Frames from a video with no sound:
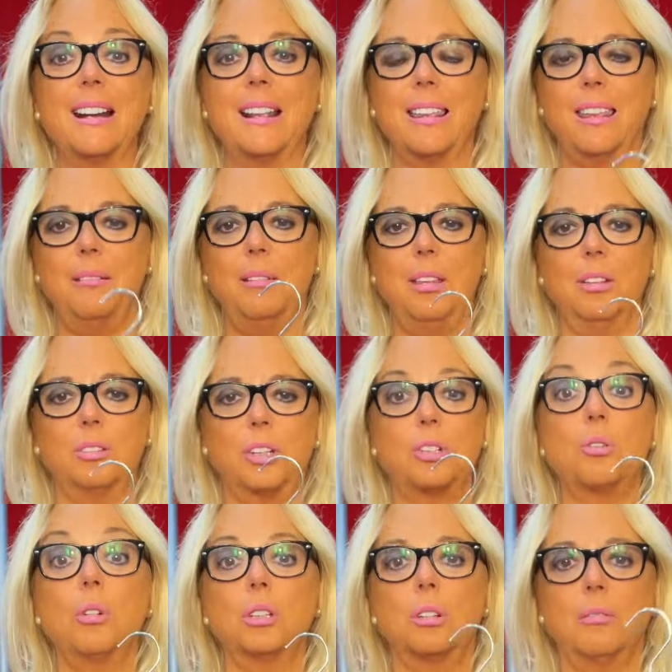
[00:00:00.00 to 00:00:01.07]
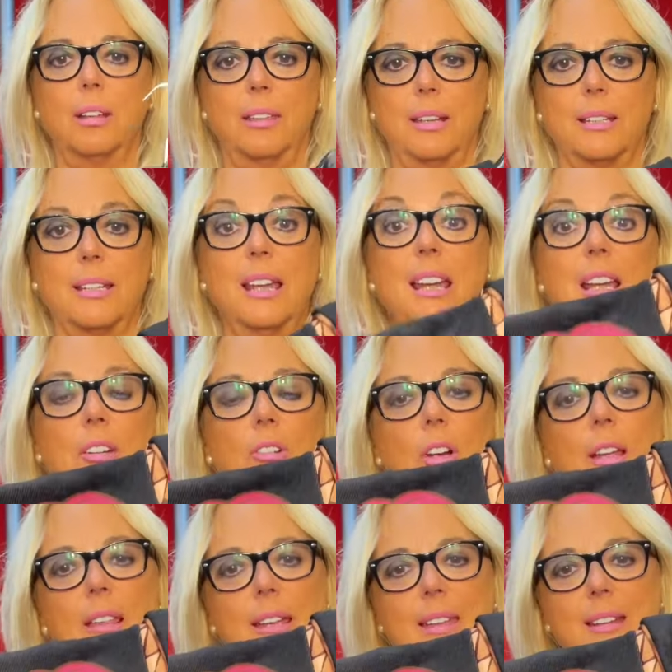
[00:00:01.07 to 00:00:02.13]
recibido tres o cuatro veces. No
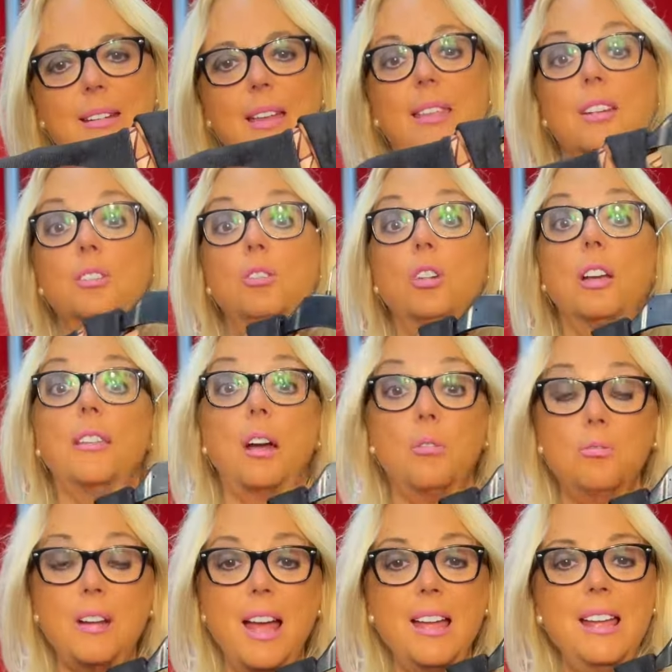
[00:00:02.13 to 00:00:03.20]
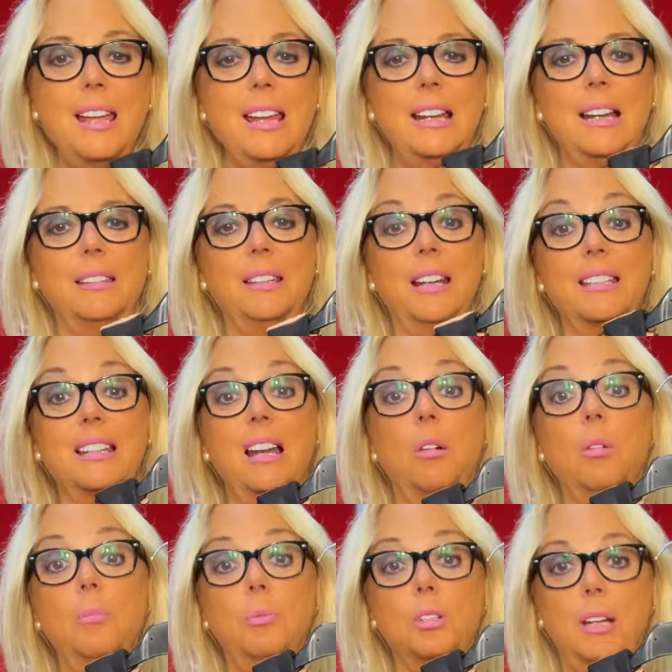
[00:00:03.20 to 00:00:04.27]
queda ya nada, solo queda una y la tienes en la
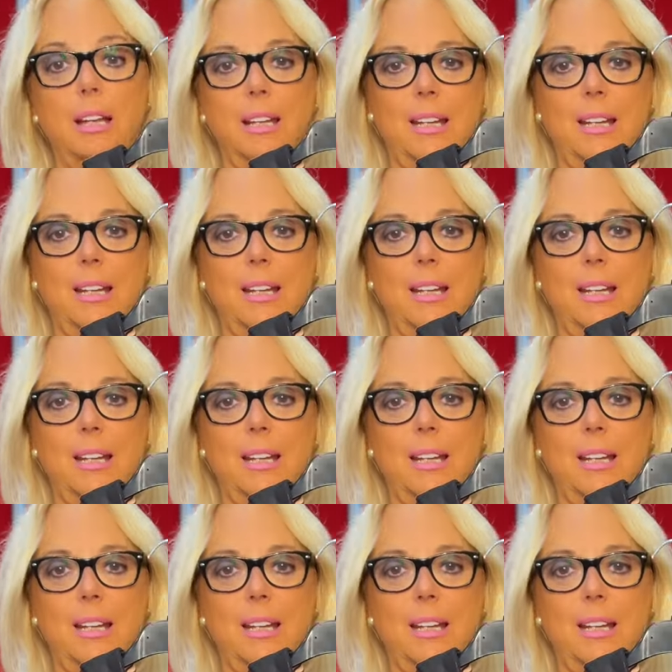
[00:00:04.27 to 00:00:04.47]
web por si la